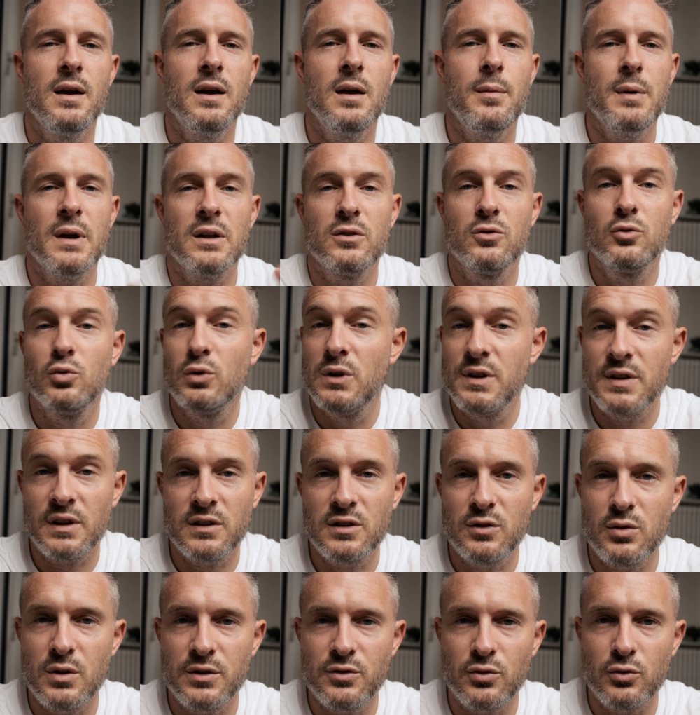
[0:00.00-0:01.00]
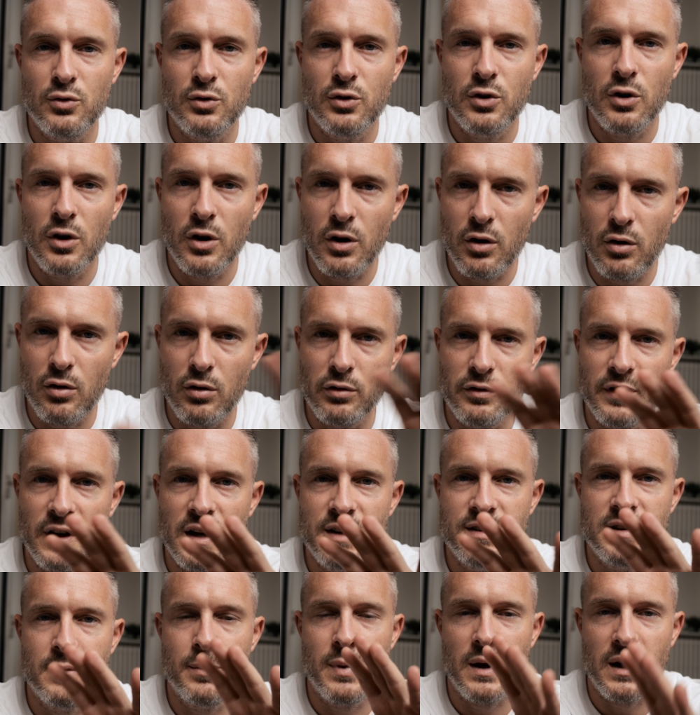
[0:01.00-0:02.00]
eh bien, toutes les articulations du corps, on va
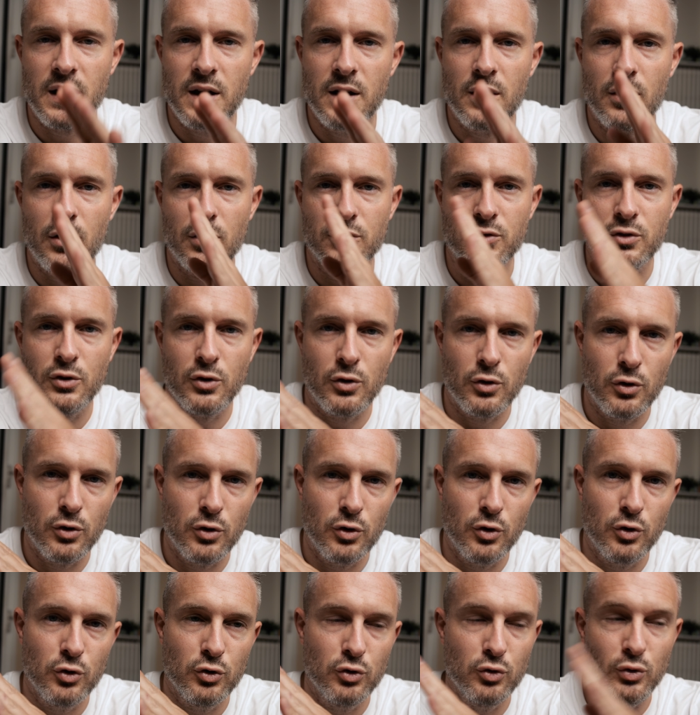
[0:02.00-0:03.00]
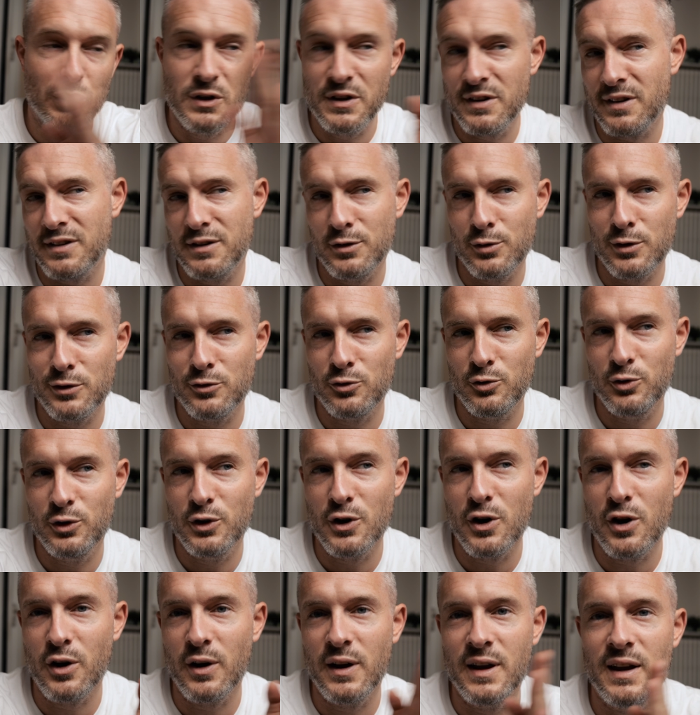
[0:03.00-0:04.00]
les séparer entre toutes les articulations du
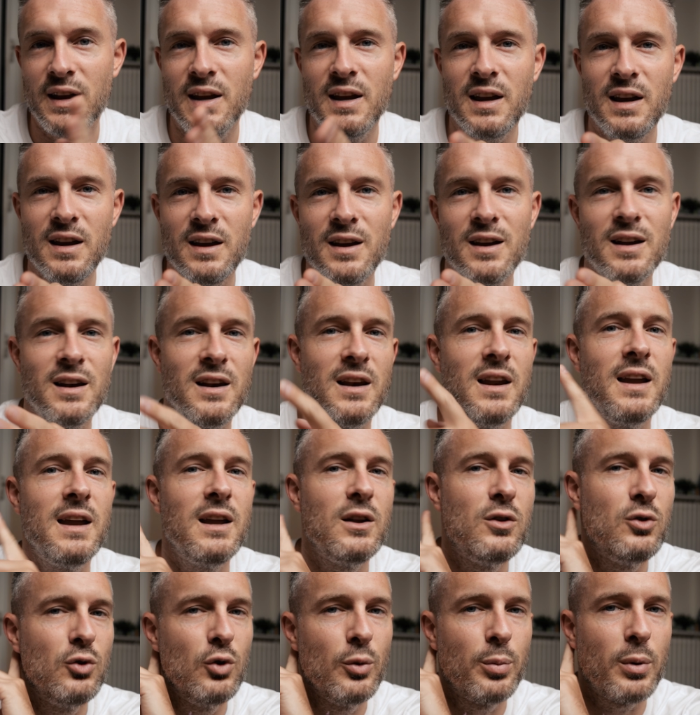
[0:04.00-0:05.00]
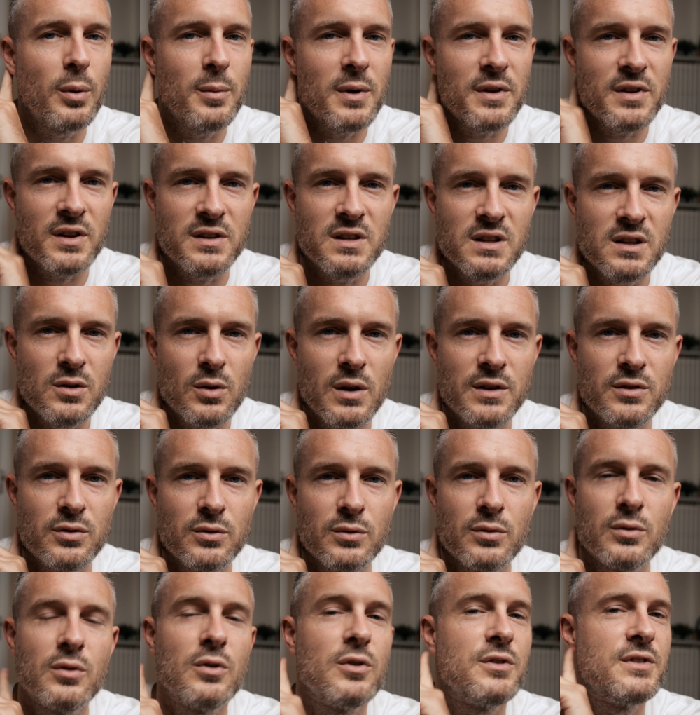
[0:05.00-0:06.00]
corps et les deux premières
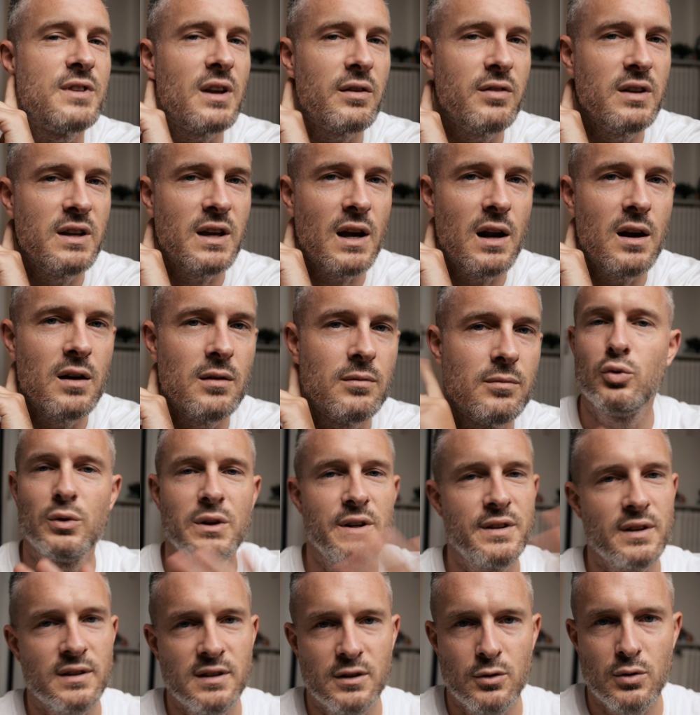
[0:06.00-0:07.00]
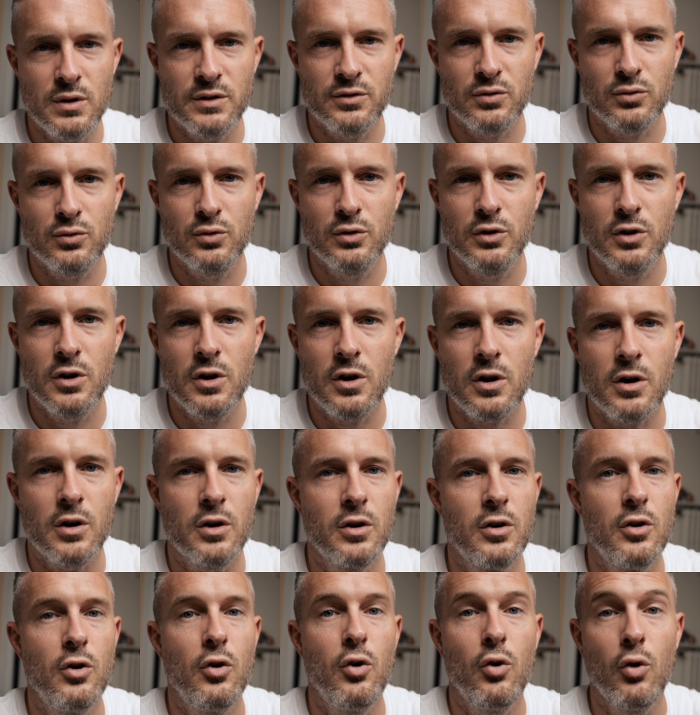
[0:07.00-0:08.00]
articulations cervicales. Toutes les articulations du
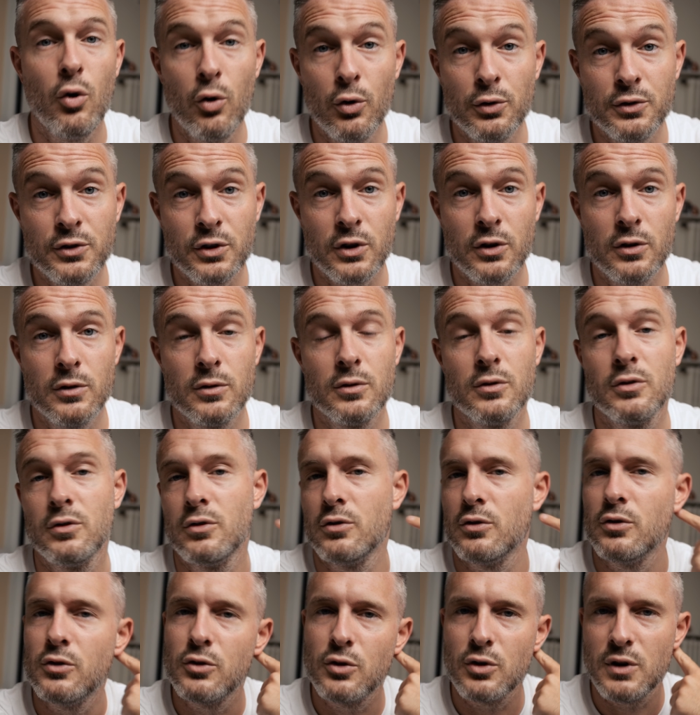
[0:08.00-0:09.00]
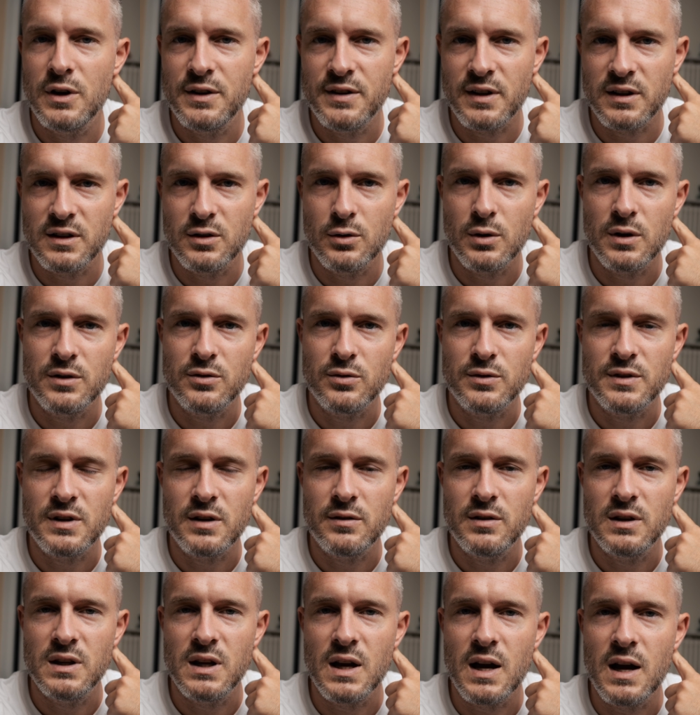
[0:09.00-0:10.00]
corps autres que les articulations
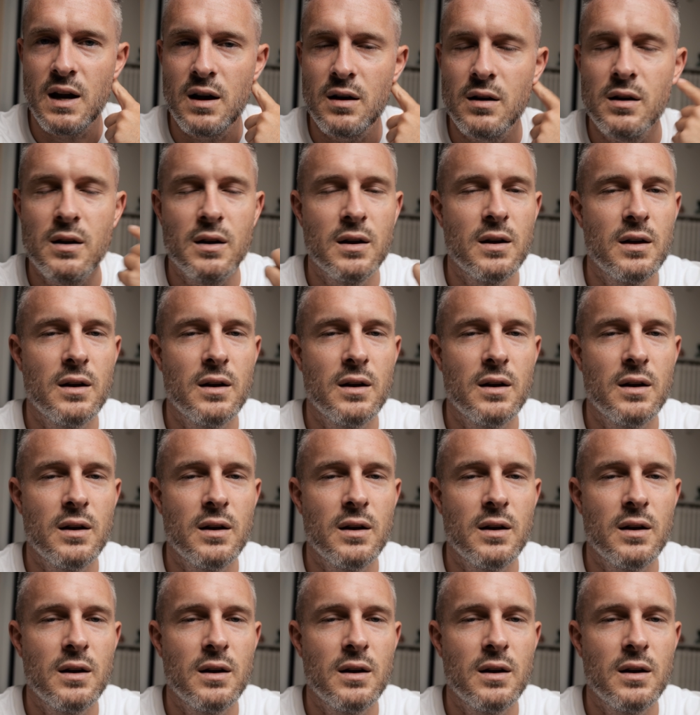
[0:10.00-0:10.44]
cervicales